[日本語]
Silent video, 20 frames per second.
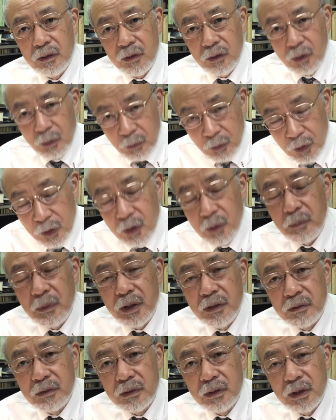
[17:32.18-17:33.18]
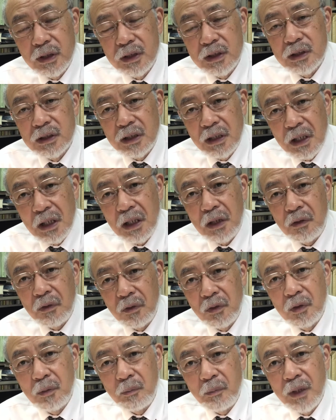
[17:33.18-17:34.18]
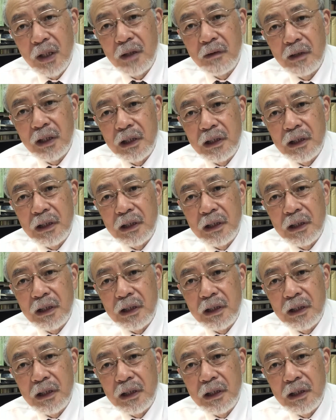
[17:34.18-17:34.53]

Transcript: とも読めるんですがこの場